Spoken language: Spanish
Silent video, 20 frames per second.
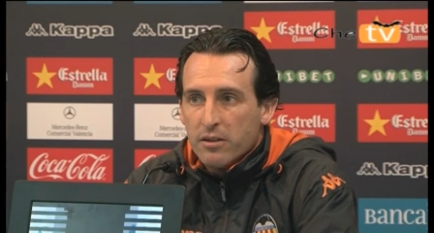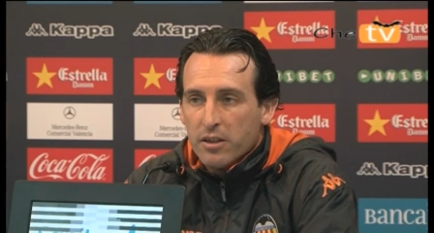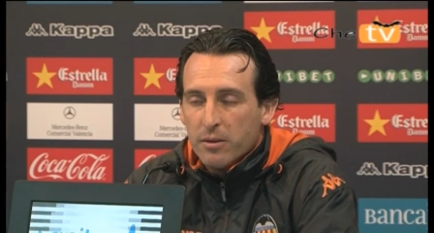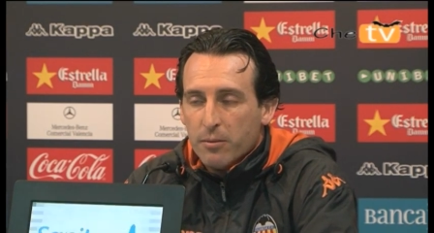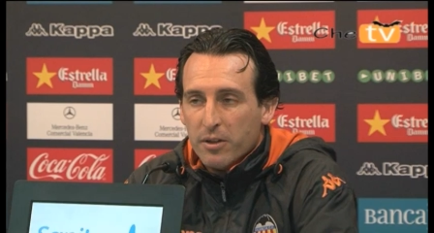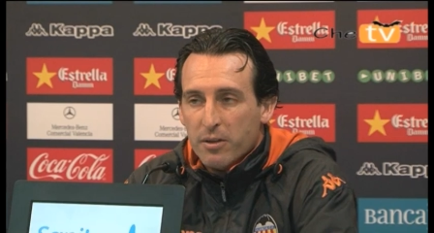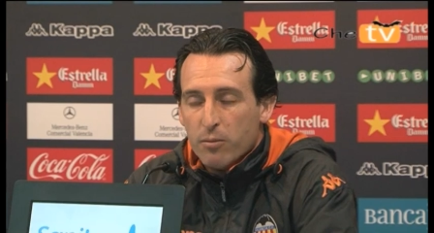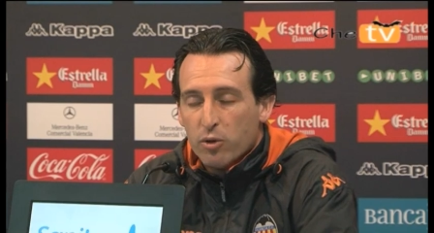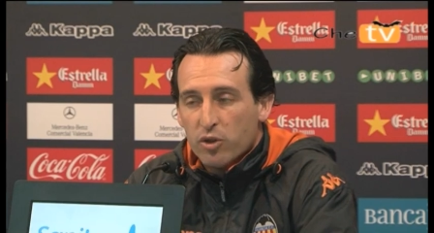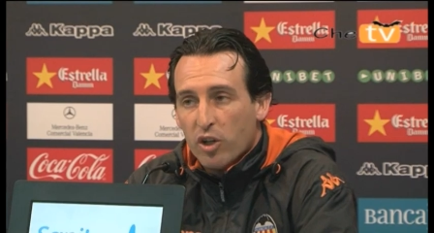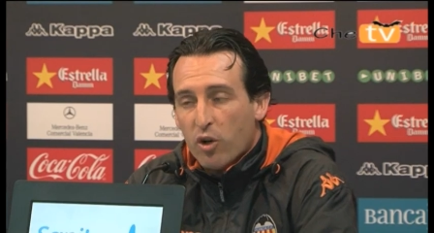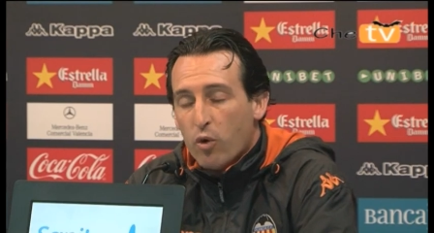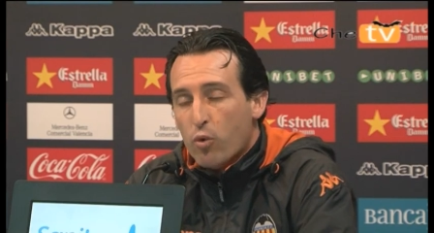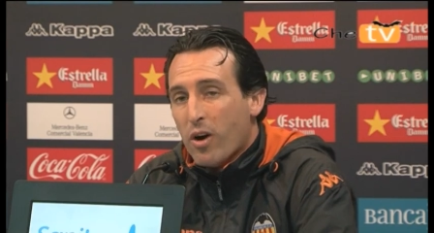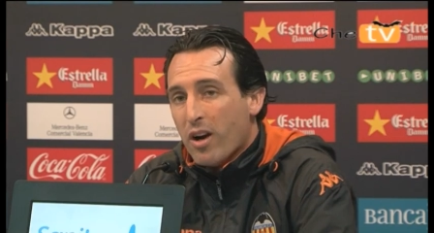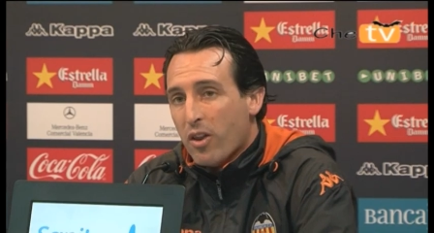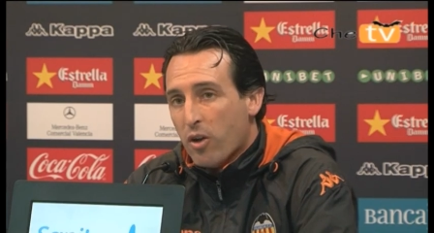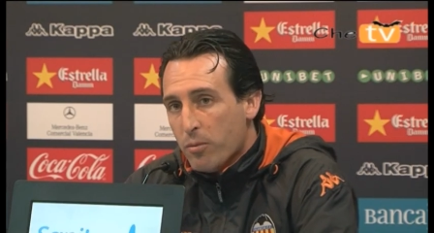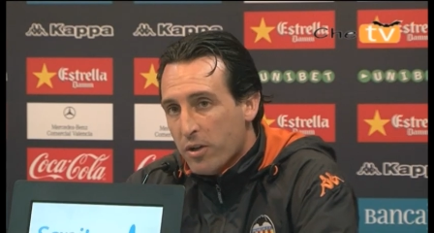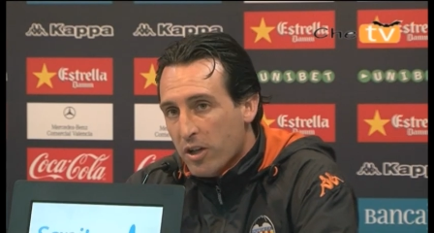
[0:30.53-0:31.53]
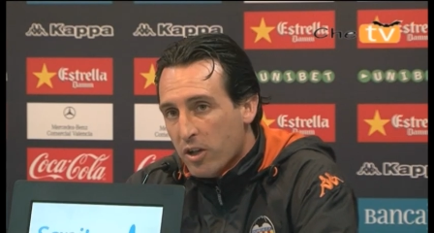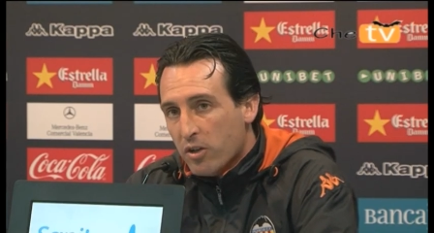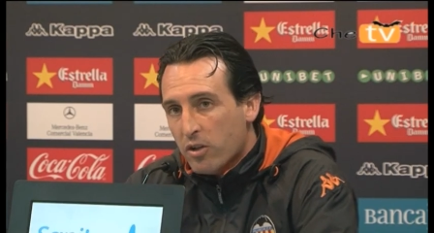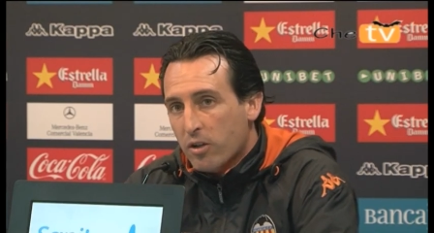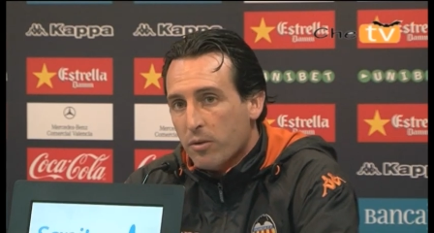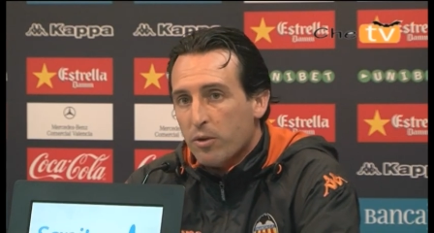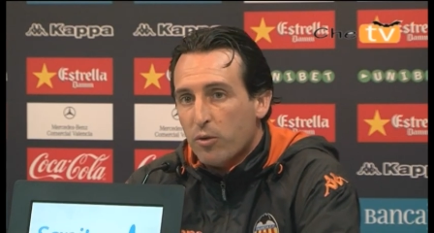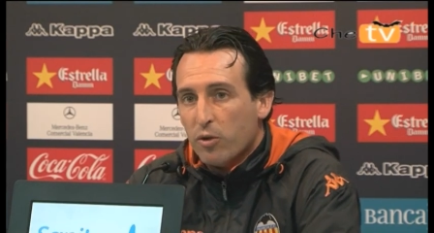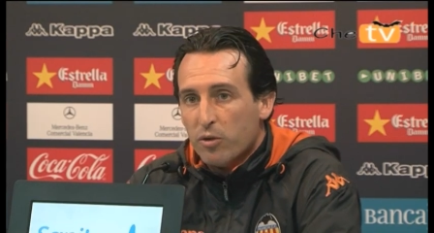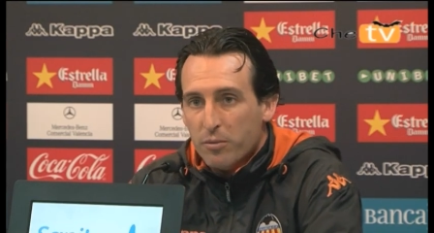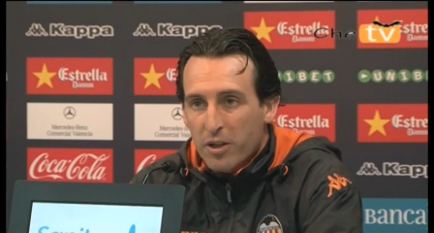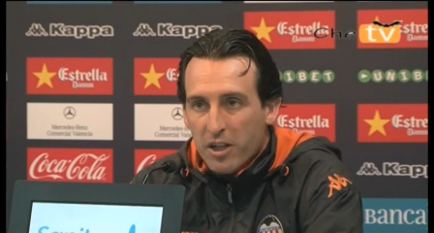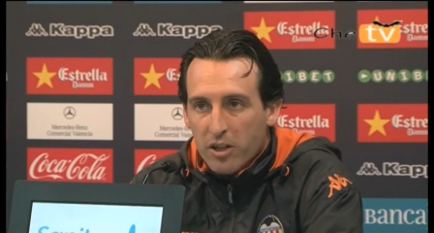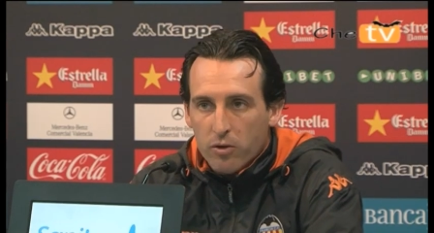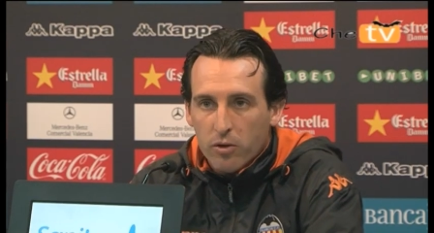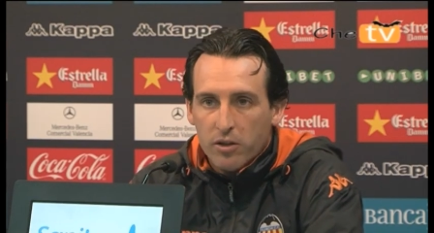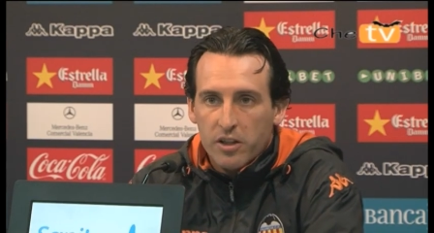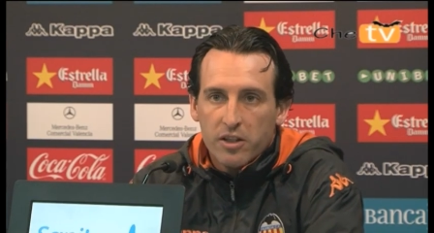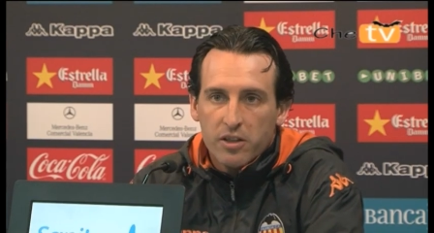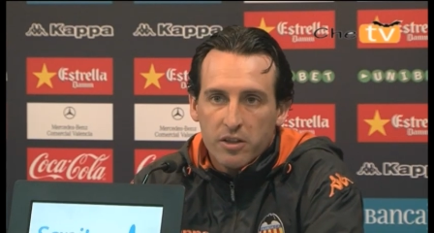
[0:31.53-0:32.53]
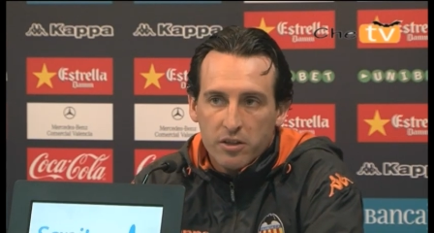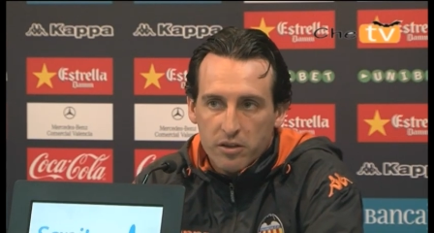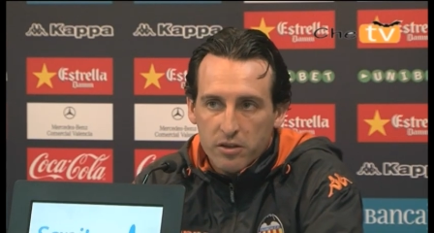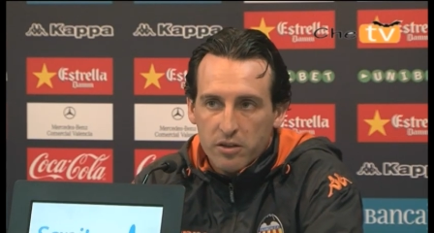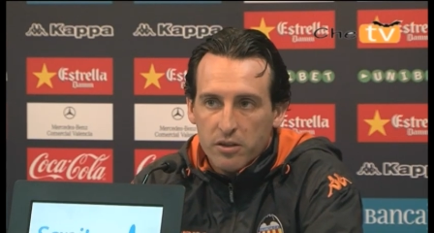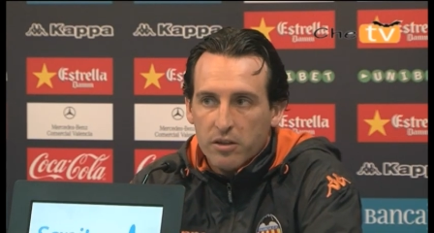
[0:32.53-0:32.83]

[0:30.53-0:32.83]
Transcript: que venimos de jugar domingo, venimos miércoles